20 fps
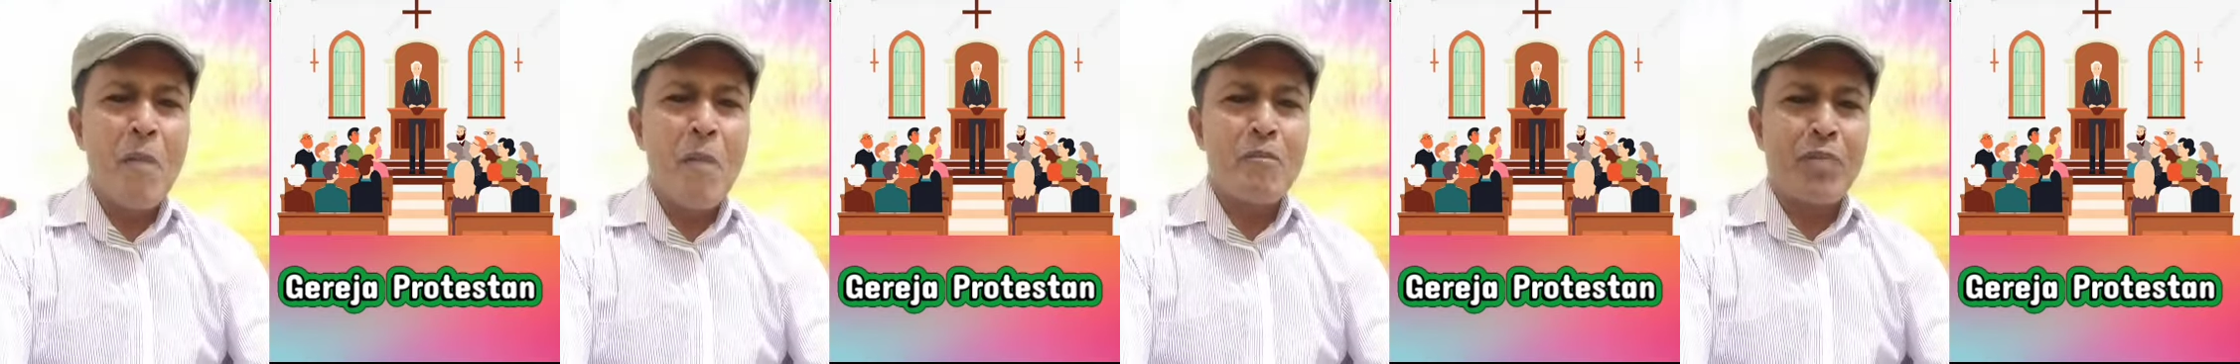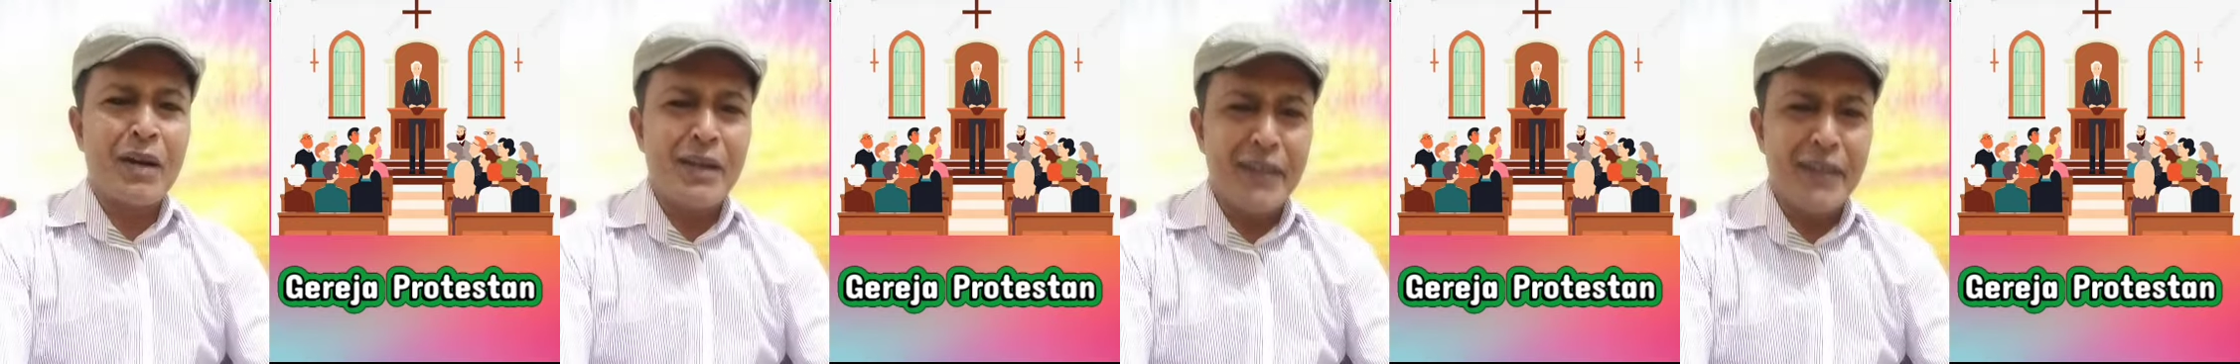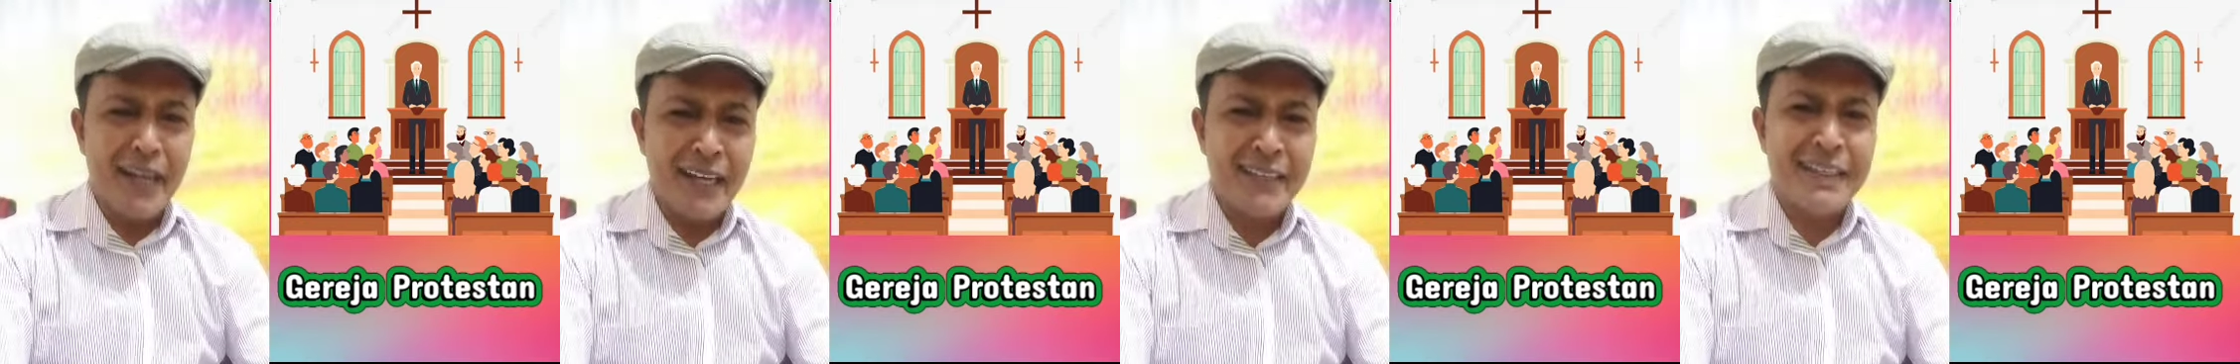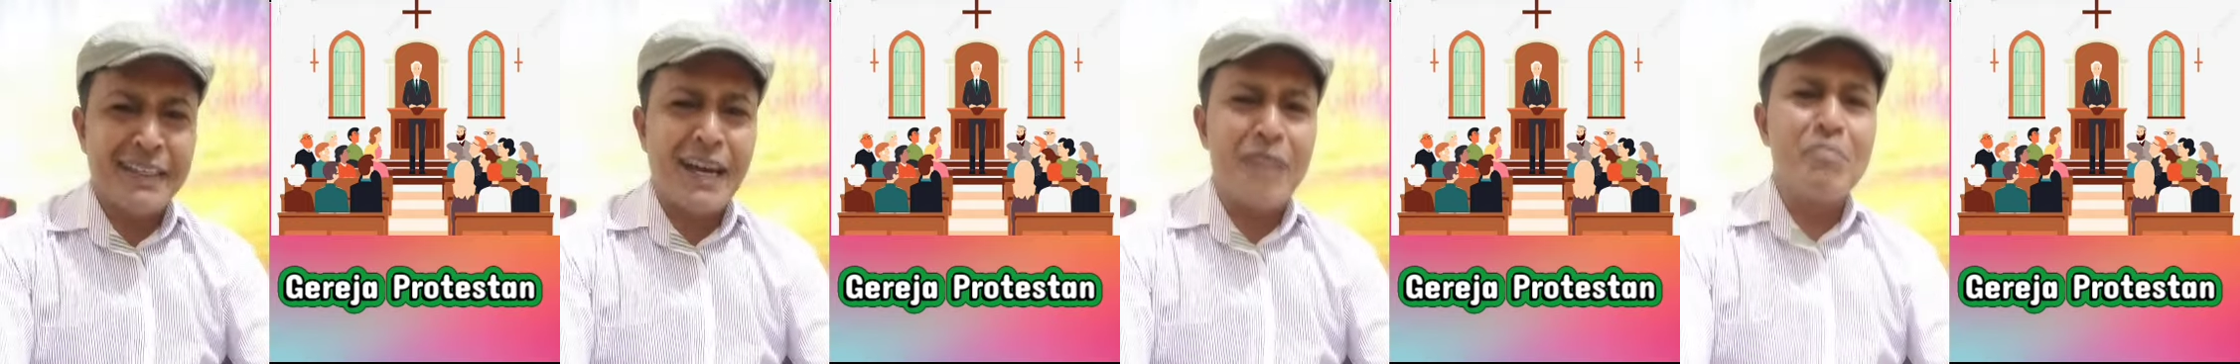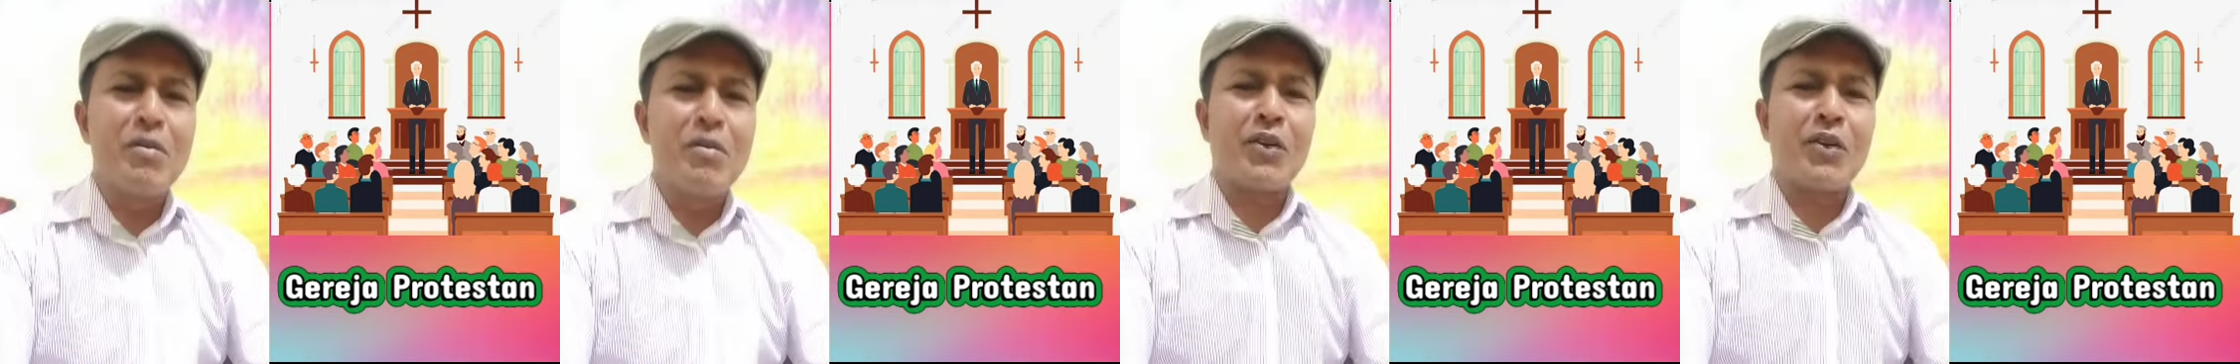pendeta
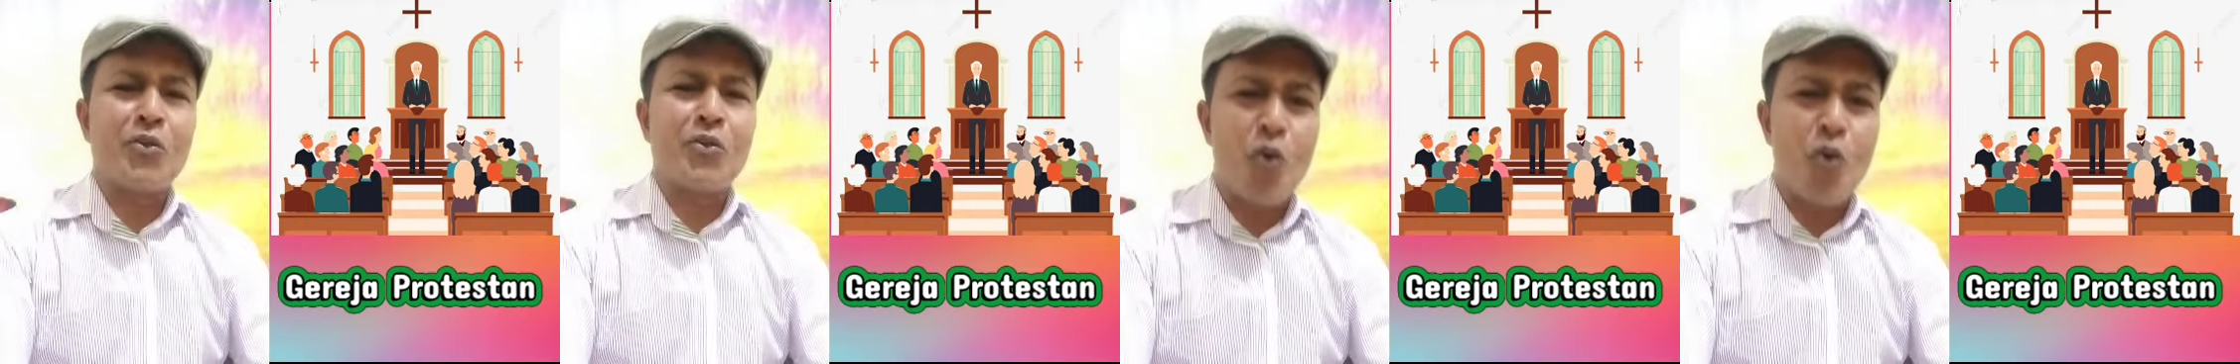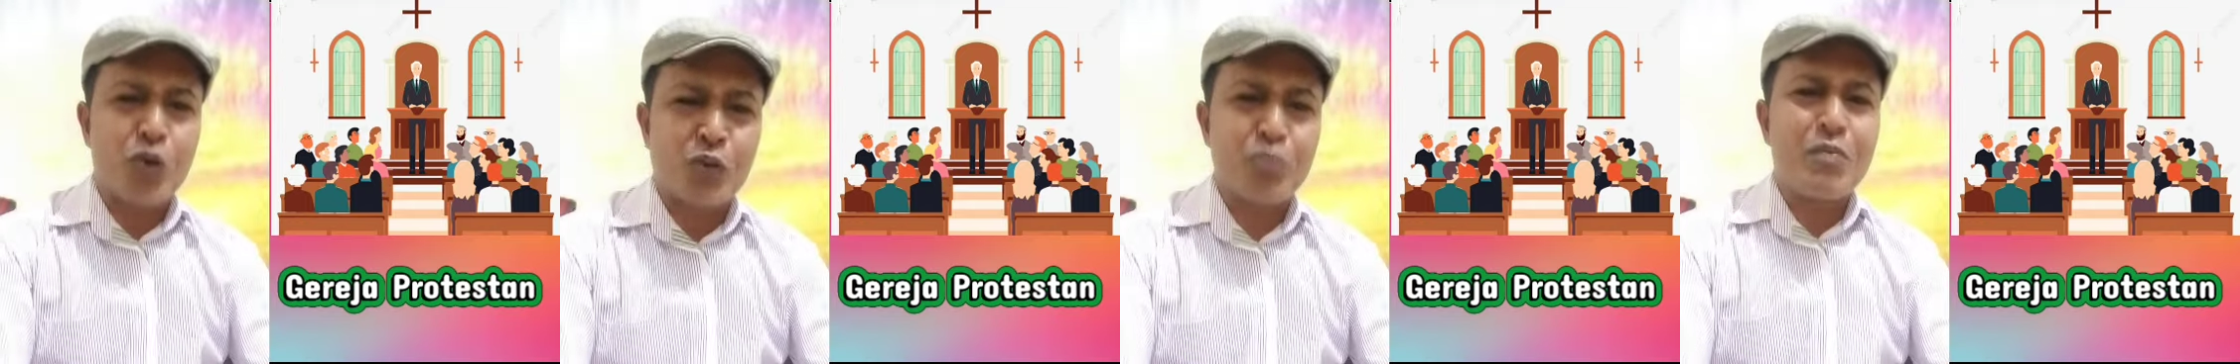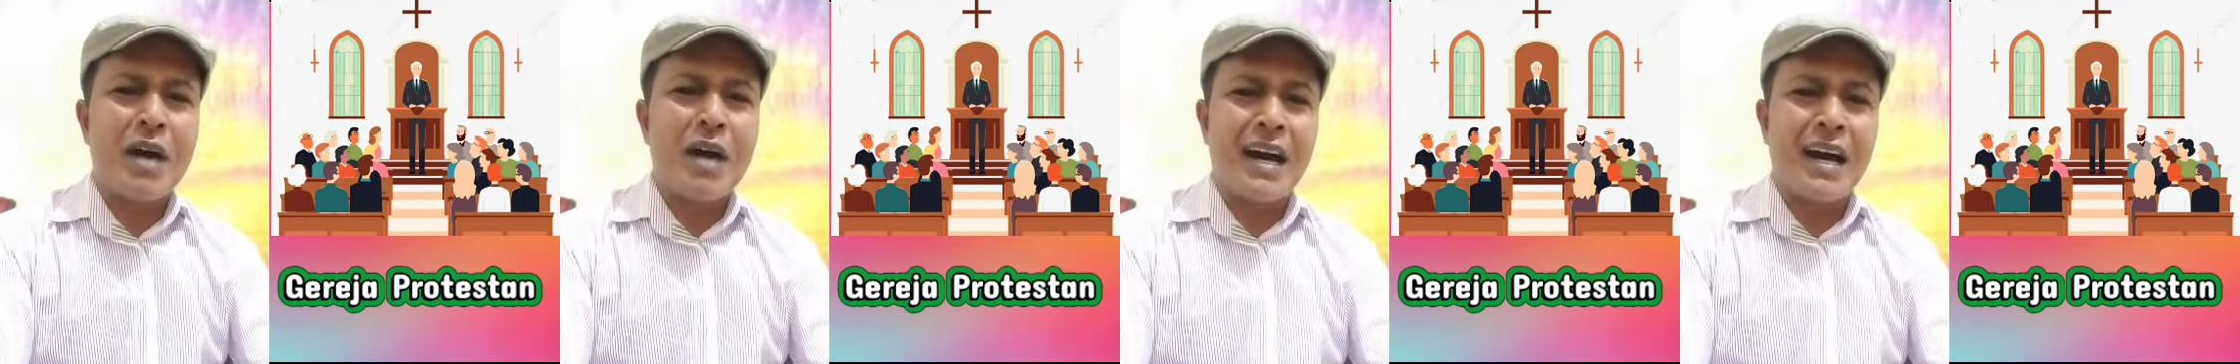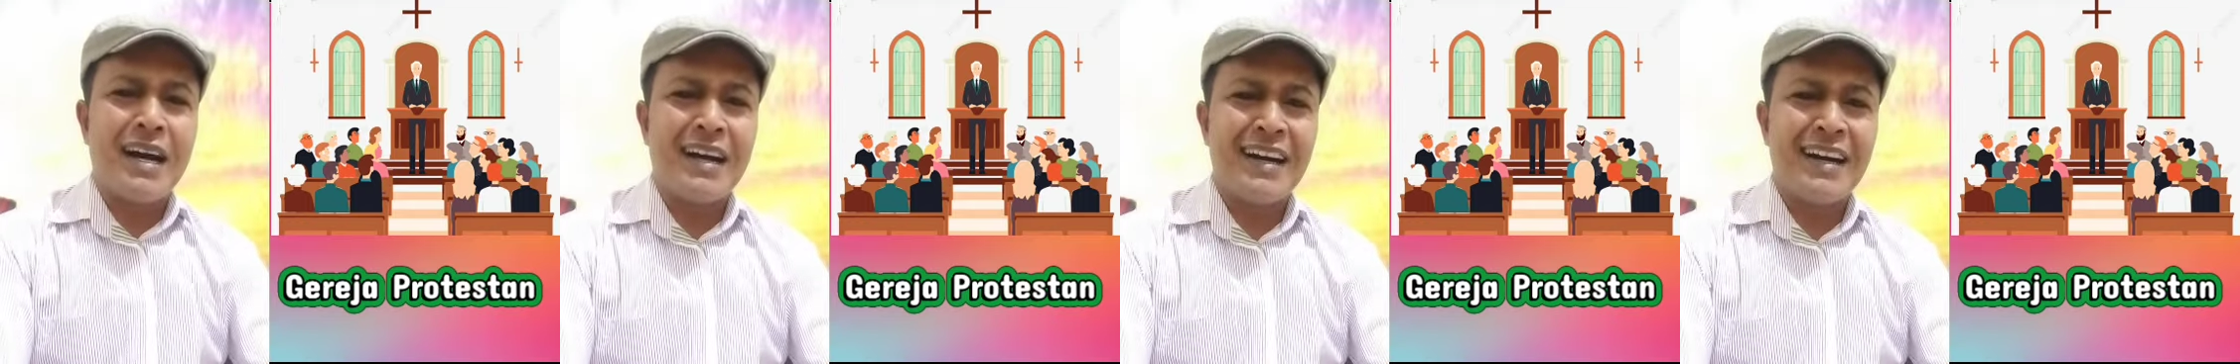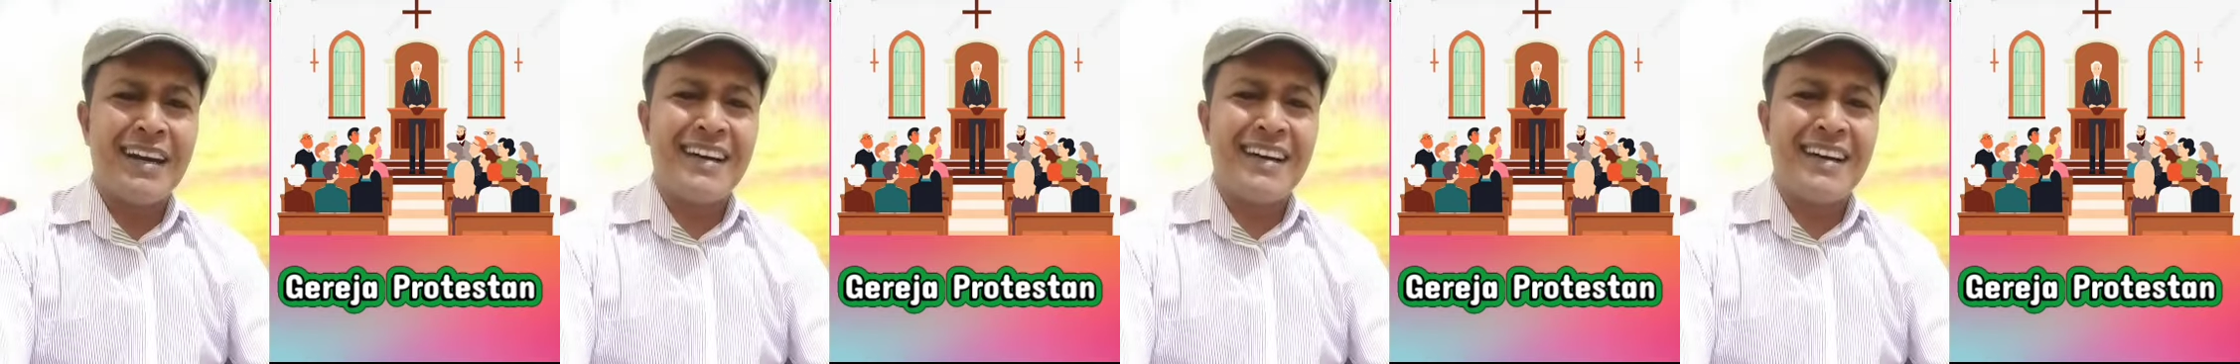berkhotbah?